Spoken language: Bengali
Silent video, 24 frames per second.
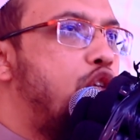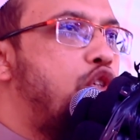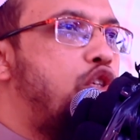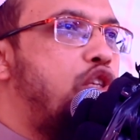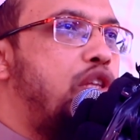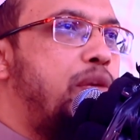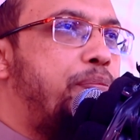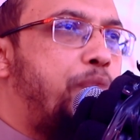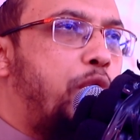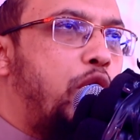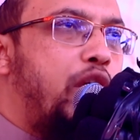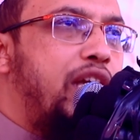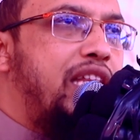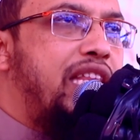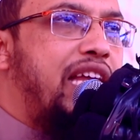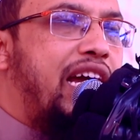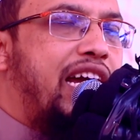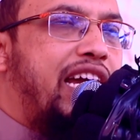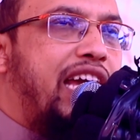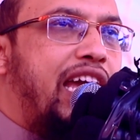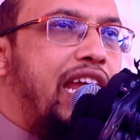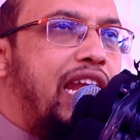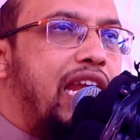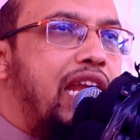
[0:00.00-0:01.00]
যদি পড়ে
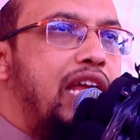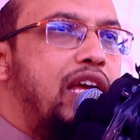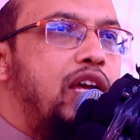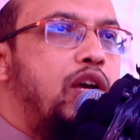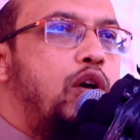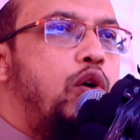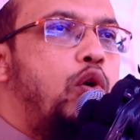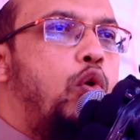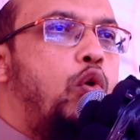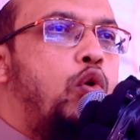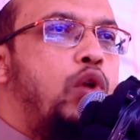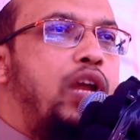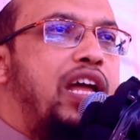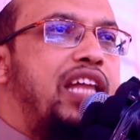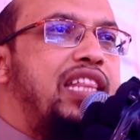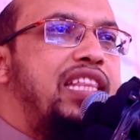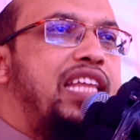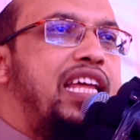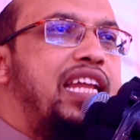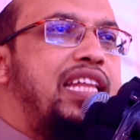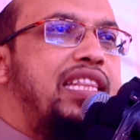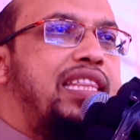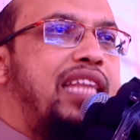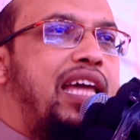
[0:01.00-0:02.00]
থাকেন
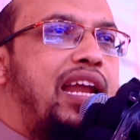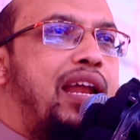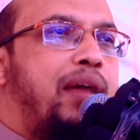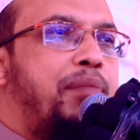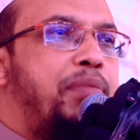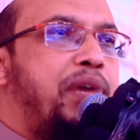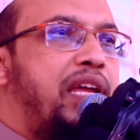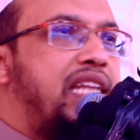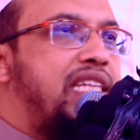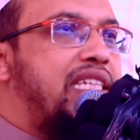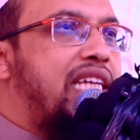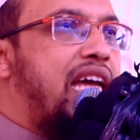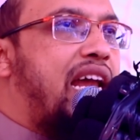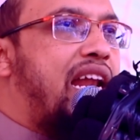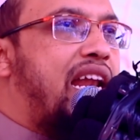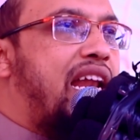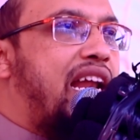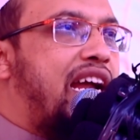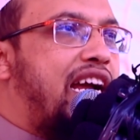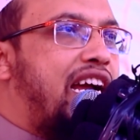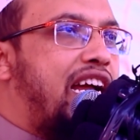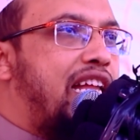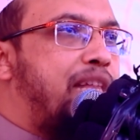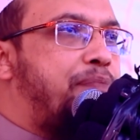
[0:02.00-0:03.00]
ওনাদের তারাবির চার
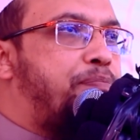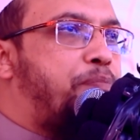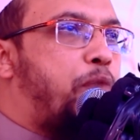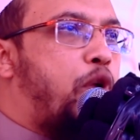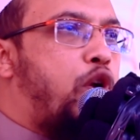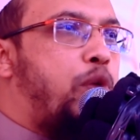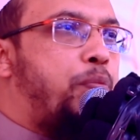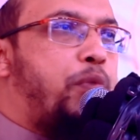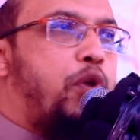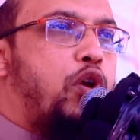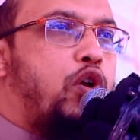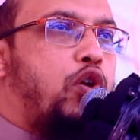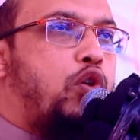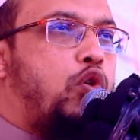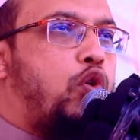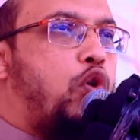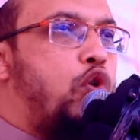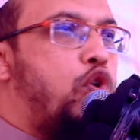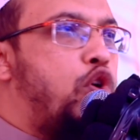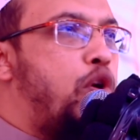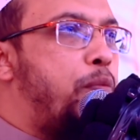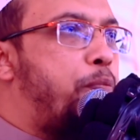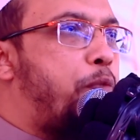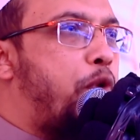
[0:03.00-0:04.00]
রাকাত পরপর
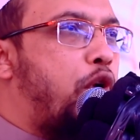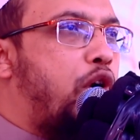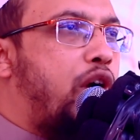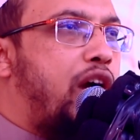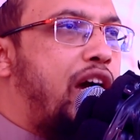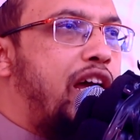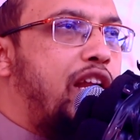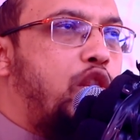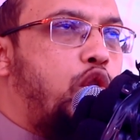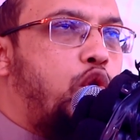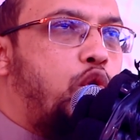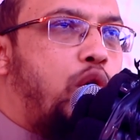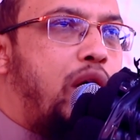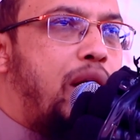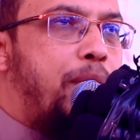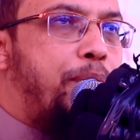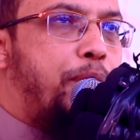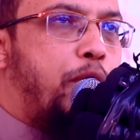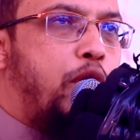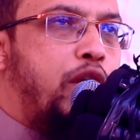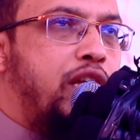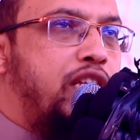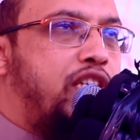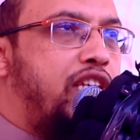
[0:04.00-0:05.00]
কোনো প্রকার দোয়া
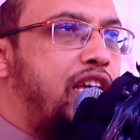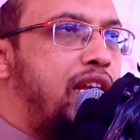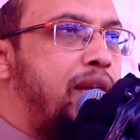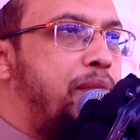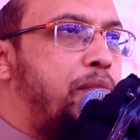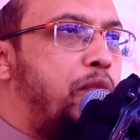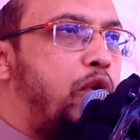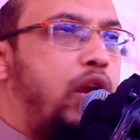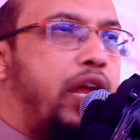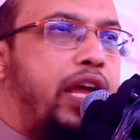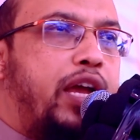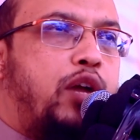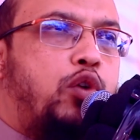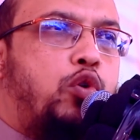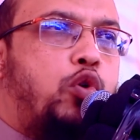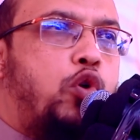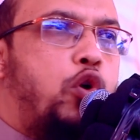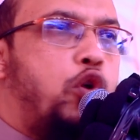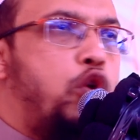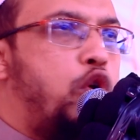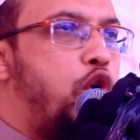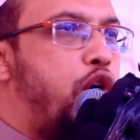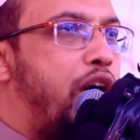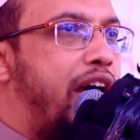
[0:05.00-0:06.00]
পড়েছেন বলে
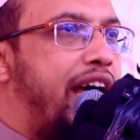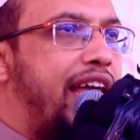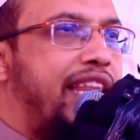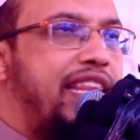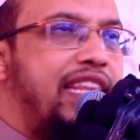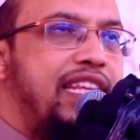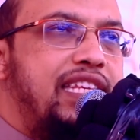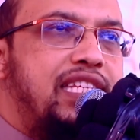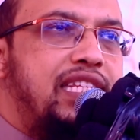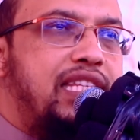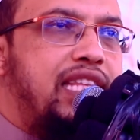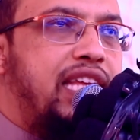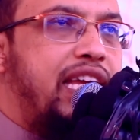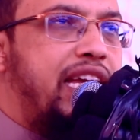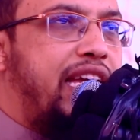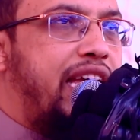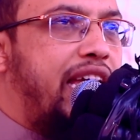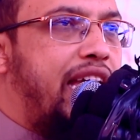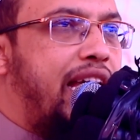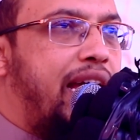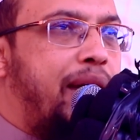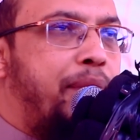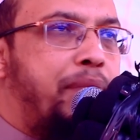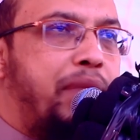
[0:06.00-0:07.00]
কোনো হাদিস
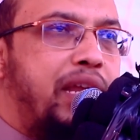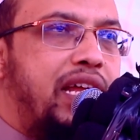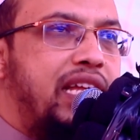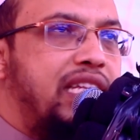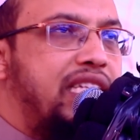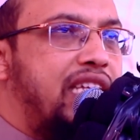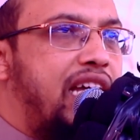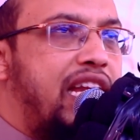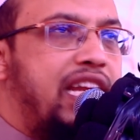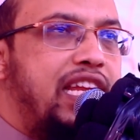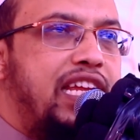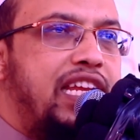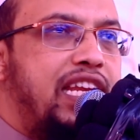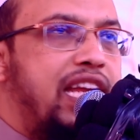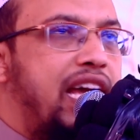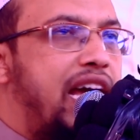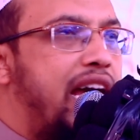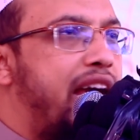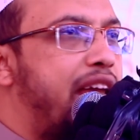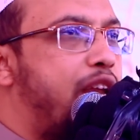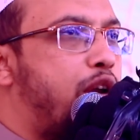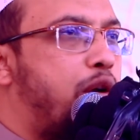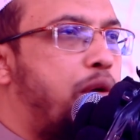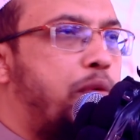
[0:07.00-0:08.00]
থেকে আমরা জানি না
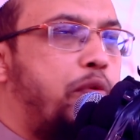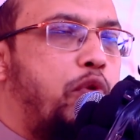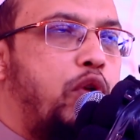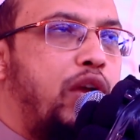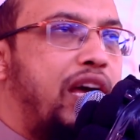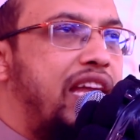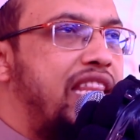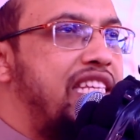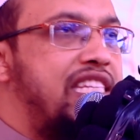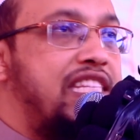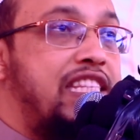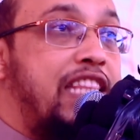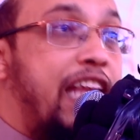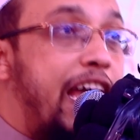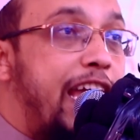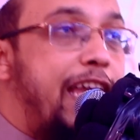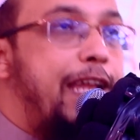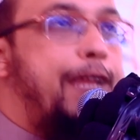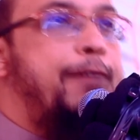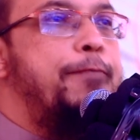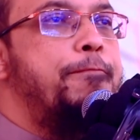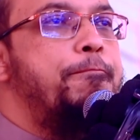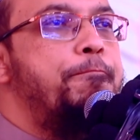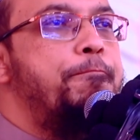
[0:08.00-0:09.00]
এরকম কোনো হাদিস নাই